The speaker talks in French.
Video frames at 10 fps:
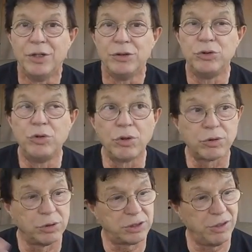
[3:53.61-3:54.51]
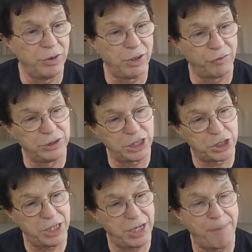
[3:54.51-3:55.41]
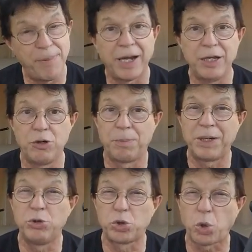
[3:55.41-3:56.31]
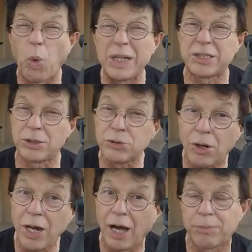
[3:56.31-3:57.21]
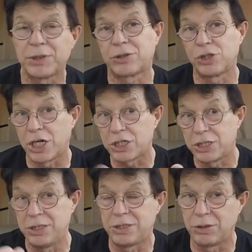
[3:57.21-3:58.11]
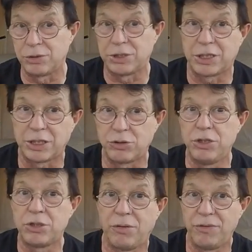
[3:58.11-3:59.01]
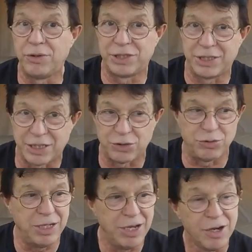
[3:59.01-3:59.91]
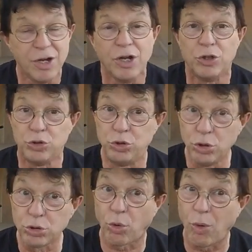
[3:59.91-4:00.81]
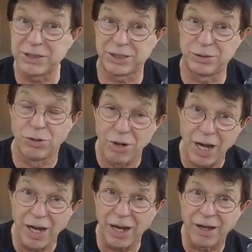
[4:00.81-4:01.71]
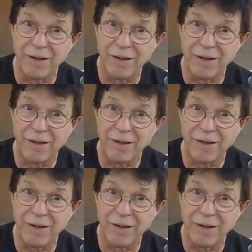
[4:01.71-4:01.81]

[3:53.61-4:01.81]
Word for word: Donc, ce qui veut dire que vous achetez un appareil de près de 300 dollars, parce que j'ai acheté ici aux États-Unis, je vis aux États-Unis, de 300 dollars.